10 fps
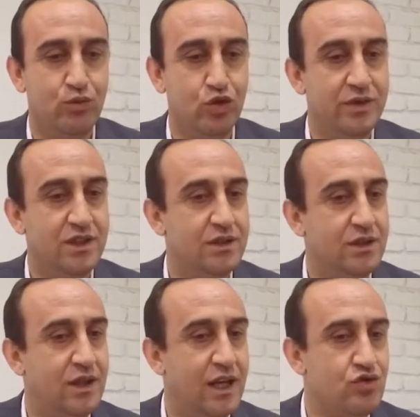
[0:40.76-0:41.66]
Bunu
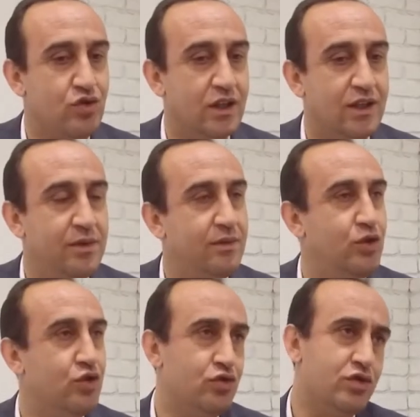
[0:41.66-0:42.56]
bitirdikten sonra tabii
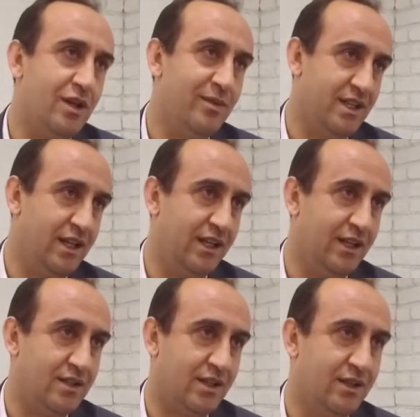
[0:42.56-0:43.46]
biliyorsunuz Ramazan ayı
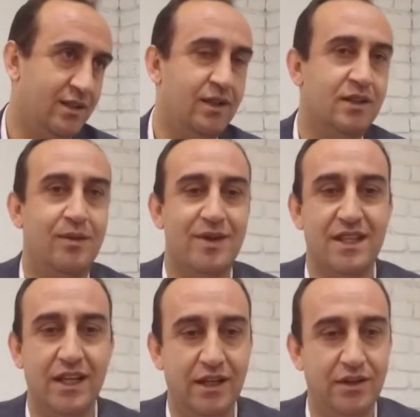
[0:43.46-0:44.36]
gelecek.
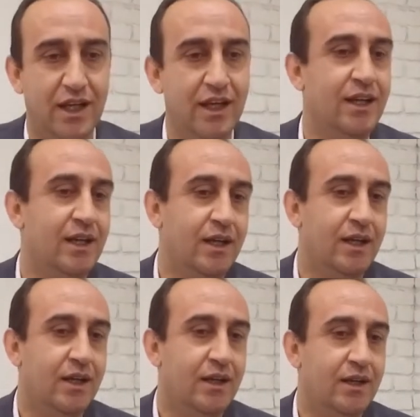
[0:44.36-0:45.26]
Ramazan ayında
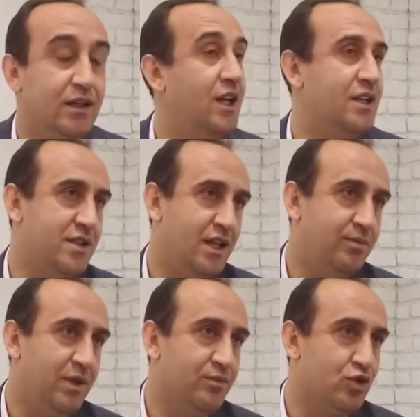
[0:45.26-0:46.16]
ihtiyaç
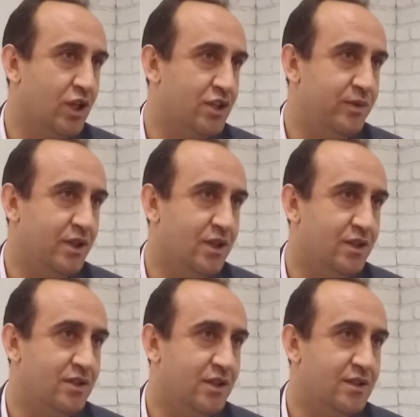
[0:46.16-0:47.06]
sahiplerimize ulaşmaya
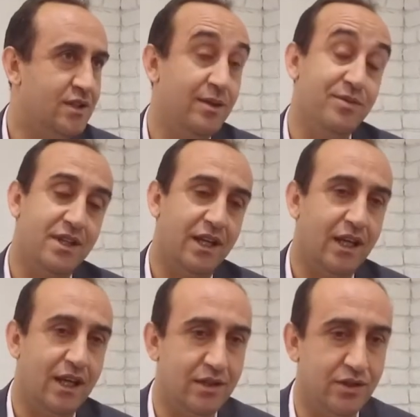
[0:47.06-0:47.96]
çalışacağız elimizden
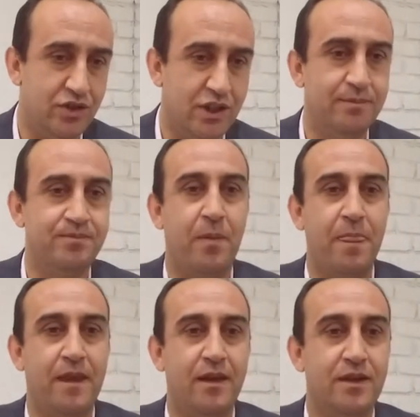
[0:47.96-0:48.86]
geldiğince.
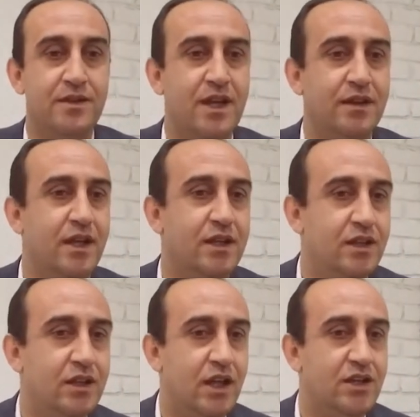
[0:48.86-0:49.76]
insanların
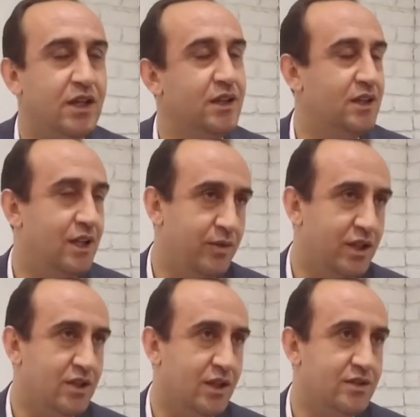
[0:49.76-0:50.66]
ihtiyaçlarını
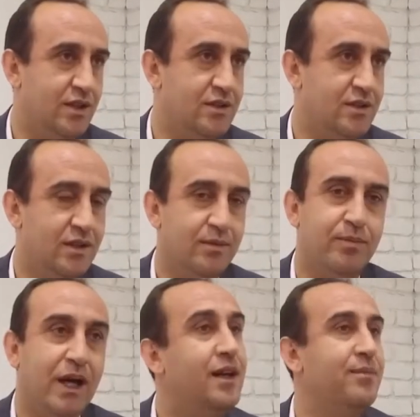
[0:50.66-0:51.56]
gidermeye çalışacağız.
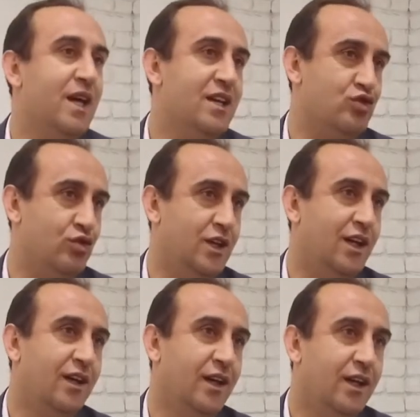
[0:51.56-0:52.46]
Bayramdan
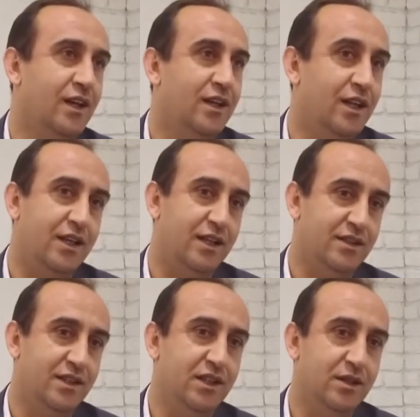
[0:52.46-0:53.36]
sonra ilk
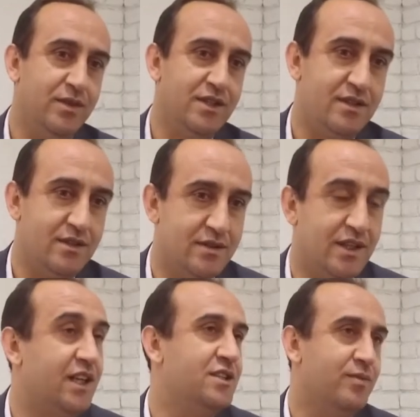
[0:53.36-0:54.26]
etkinliğimiz
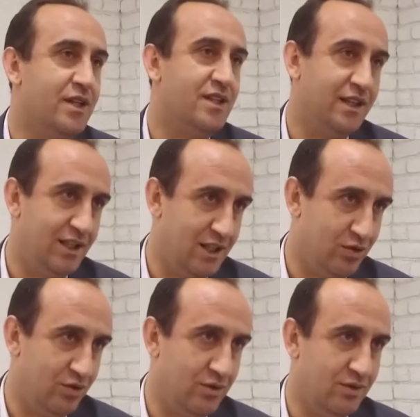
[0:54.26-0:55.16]
8 Mayıs Anneler
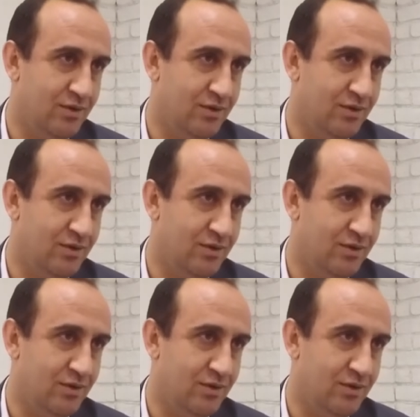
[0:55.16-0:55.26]
Günü.